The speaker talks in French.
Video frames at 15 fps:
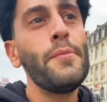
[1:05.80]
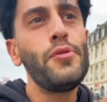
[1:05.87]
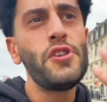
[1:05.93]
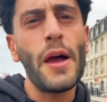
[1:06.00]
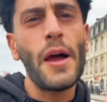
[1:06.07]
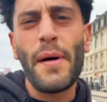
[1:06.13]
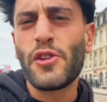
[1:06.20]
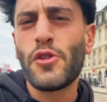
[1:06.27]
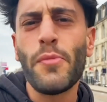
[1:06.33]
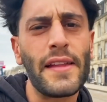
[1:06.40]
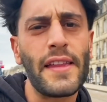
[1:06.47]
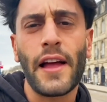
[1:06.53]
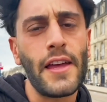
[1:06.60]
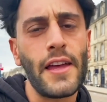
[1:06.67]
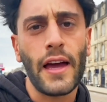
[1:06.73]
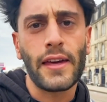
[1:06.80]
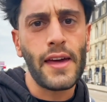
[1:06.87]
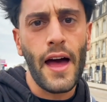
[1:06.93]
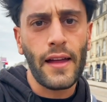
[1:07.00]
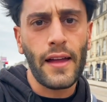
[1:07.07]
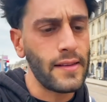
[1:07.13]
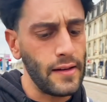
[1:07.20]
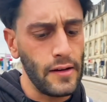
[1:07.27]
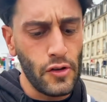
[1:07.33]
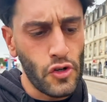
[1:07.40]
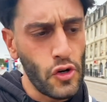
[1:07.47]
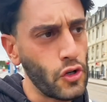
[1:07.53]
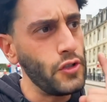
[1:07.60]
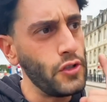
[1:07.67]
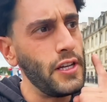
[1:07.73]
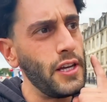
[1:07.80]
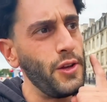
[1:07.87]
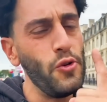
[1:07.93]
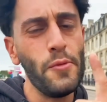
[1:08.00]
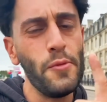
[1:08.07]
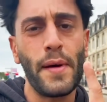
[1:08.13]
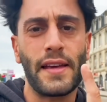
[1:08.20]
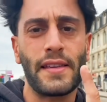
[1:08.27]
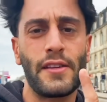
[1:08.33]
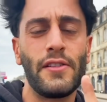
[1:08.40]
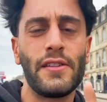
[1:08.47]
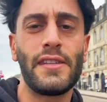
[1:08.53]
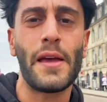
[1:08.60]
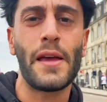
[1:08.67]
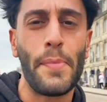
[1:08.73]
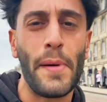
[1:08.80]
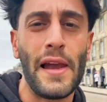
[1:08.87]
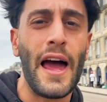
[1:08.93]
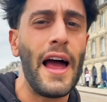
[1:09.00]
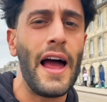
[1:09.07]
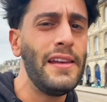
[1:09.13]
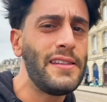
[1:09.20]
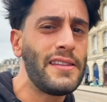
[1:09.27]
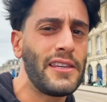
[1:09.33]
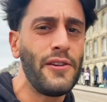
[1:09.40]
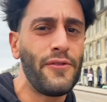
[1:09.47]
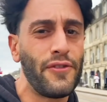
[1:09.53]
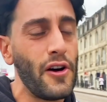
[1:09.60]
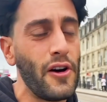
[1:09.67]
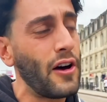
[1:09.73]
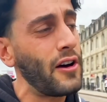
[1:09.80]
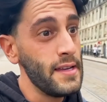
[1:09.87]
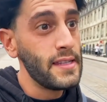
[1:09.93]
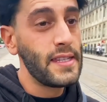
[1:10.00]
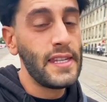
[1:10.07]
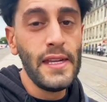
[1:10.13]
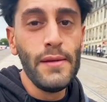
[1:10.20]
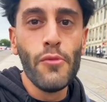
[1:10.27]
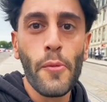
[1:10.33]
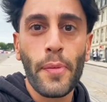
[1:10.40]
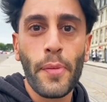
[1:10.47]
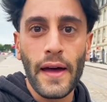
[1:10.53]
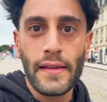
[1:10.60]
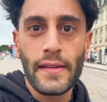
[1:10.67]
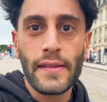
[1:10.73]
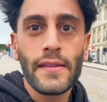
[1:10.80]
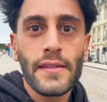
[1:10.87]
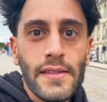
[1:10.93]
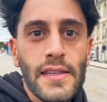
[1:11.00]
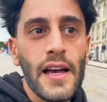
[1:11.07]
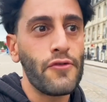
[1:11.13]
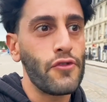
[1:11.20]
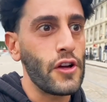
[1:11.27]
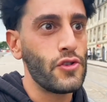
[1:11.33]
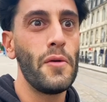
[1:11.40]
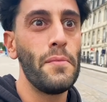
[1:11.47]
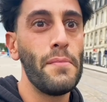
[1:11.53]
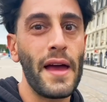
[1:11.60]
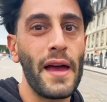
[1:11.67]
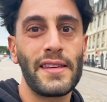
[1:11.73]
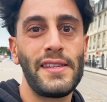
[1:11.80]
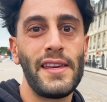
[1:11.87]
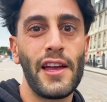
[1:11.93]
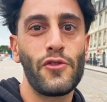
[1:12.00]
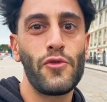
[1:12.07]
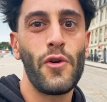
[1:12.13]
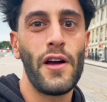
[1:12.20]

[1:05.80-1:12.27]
J'ai abattu ma dernière carte. Je connais une personne qui s'appelle Alice Kiefer qui me prête sa voiture. Merci à toi